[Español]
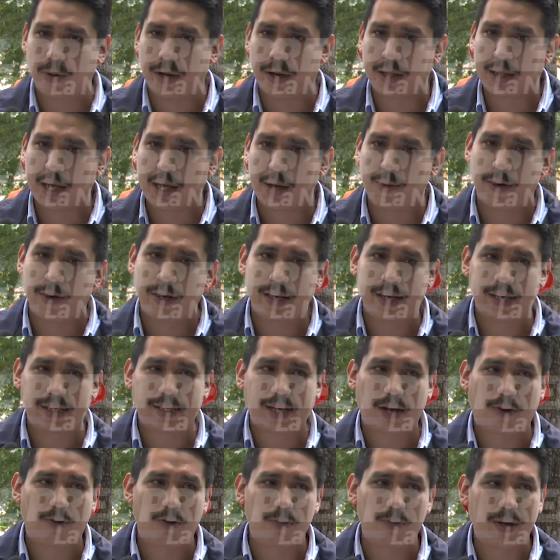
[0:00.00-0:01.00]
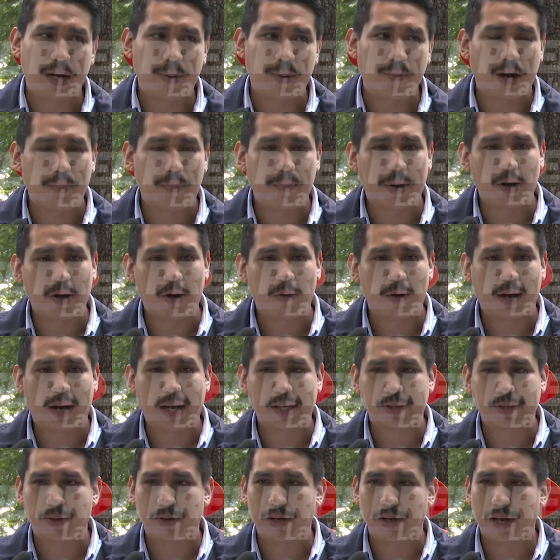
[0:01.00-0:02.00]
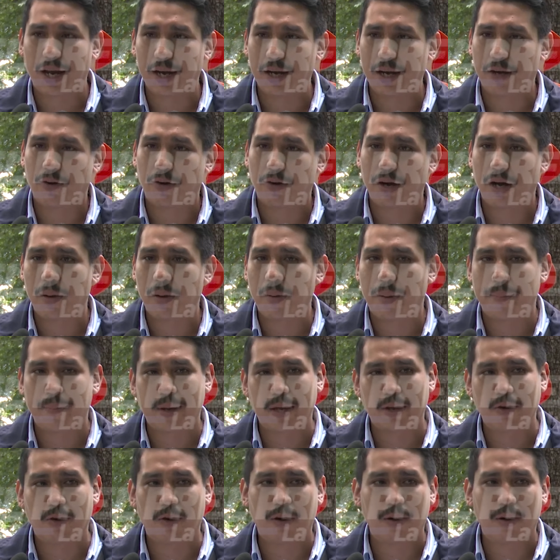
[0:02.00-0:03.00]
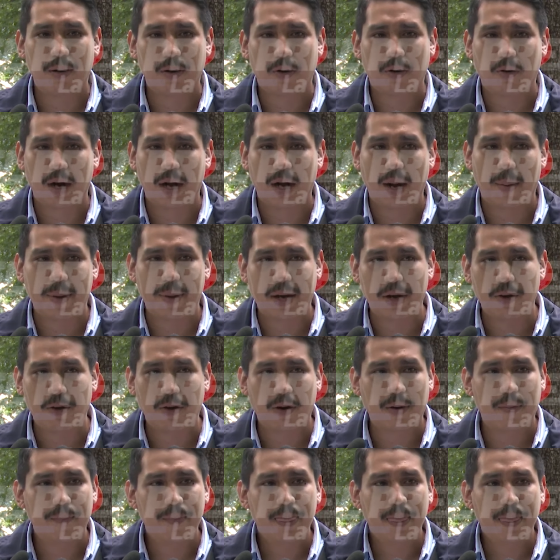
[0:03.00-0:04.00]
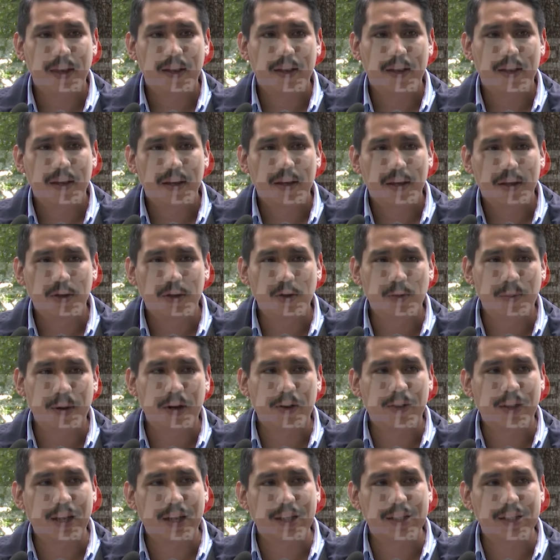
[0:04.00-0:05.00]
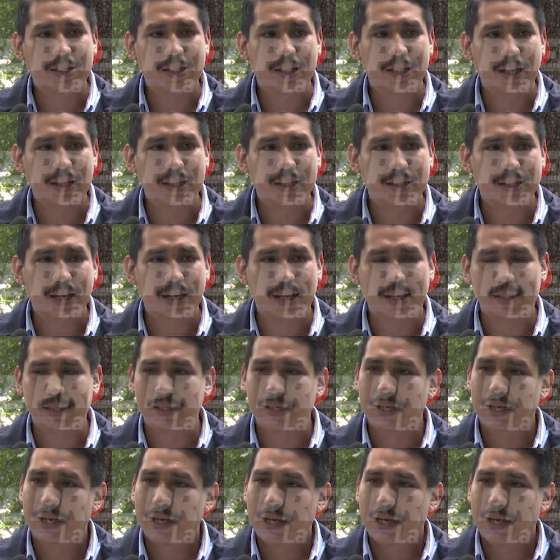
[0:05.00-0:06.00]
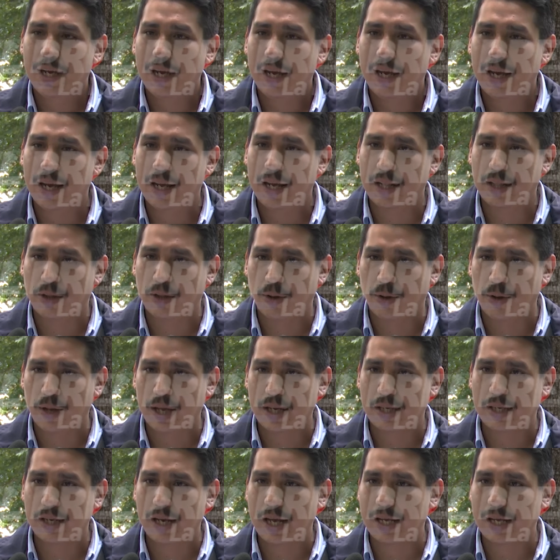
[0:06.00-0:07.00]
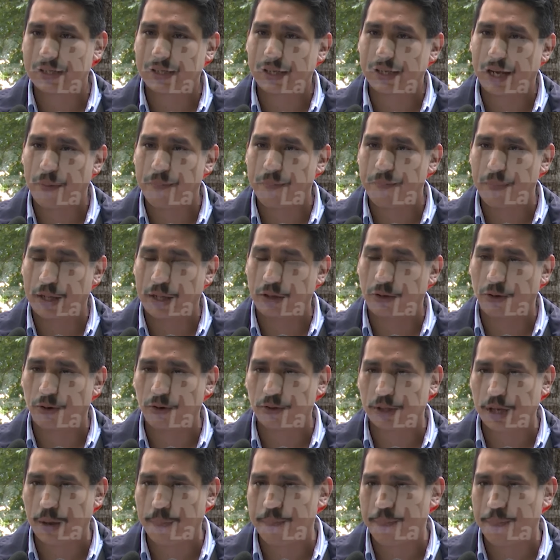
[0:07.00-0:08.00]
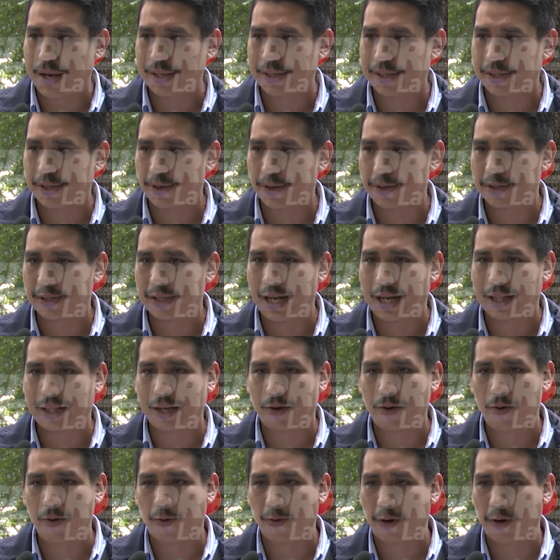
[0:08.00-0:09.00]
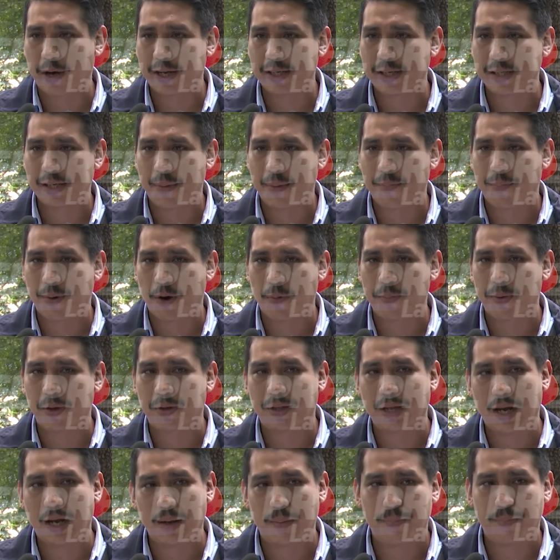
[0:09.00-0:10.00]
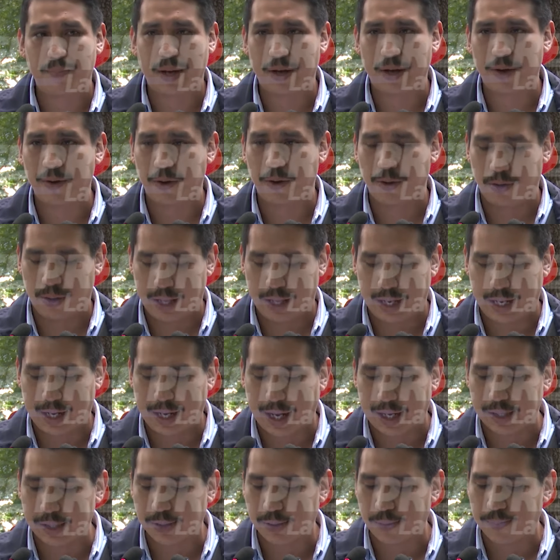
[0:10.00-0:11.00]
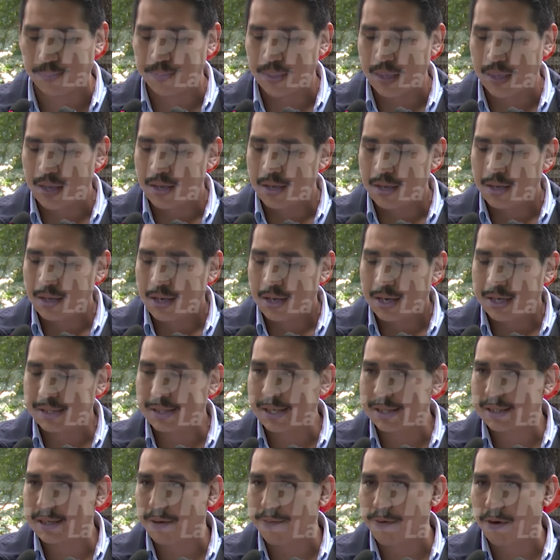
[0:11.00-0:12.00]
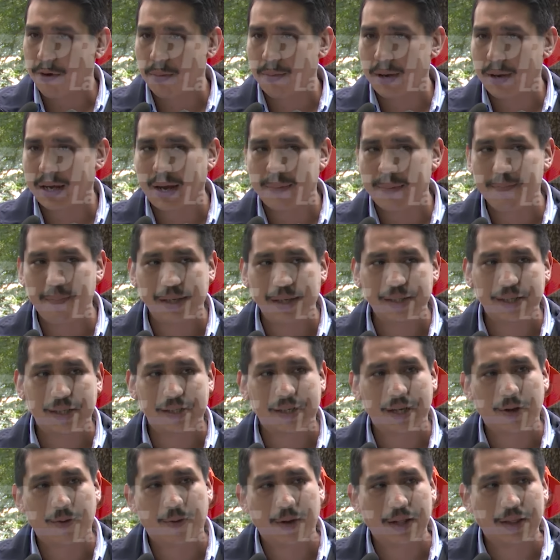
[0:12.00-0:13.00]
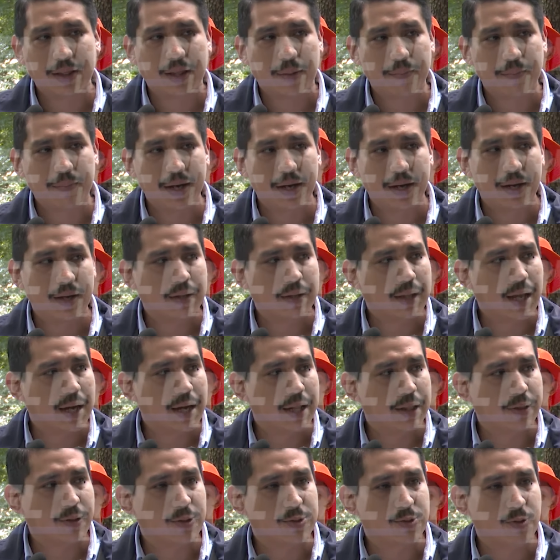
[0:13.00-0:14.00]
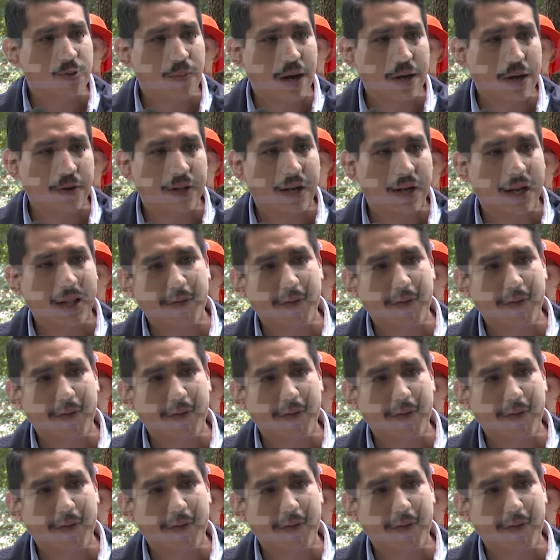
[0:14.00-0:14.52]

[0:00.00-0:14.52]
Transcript: objetivo y es que culminemos el periodo vacacional con el con la menor número de incidencias en, todas las, en todos los espacios de alta concurrencia propios del periodo de descanso. Es de esa forma que más de 50.000 talentos humanos de las